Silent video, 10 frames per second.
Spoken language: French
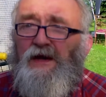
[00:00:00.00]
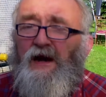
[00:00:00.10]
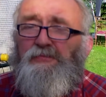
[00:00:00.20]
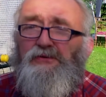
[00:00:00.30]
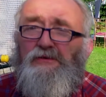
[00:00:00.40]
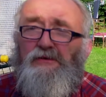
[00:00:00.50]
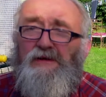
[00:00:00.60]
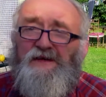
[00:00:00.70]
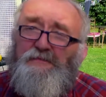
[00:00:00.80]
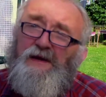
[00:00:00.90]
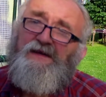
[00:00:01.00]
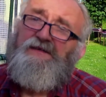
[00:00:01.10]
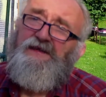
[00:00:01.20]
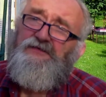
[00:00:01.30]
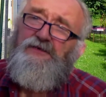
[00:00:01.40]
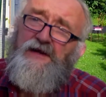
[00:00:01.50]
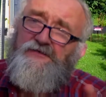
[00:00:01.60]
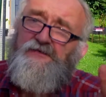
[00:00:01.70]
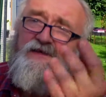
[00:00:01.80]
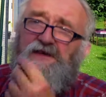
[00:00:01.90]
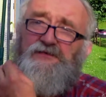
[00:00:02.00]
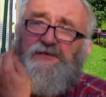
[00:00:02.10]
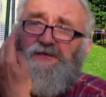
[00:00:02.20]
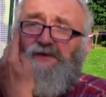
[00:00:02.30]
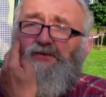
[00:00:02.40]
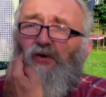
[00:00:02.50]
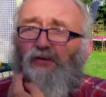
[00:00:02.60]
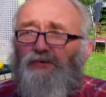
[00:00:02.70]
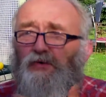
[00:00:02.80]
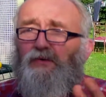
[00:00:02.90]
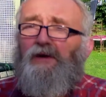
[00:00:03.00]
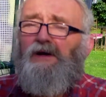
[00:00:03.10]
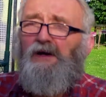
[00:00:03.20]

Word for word: un peu de l'expertise de l'association Sinorodon,